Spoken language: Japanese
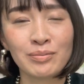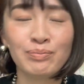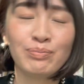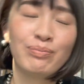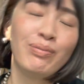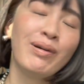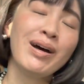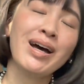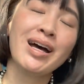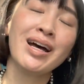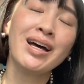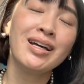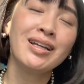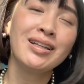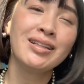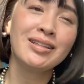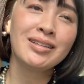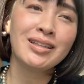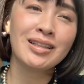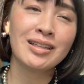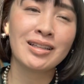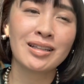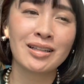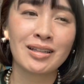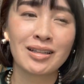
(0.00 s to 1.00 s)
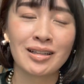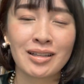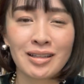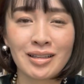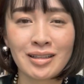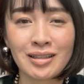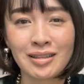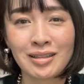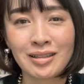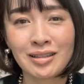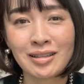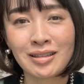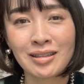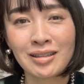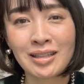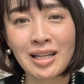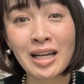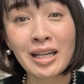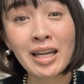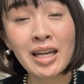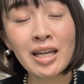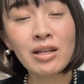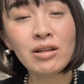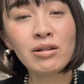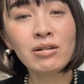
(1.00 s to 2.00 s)
バーンって投
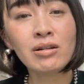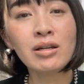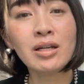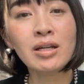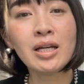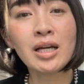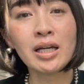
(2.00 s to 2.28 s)
げるぐ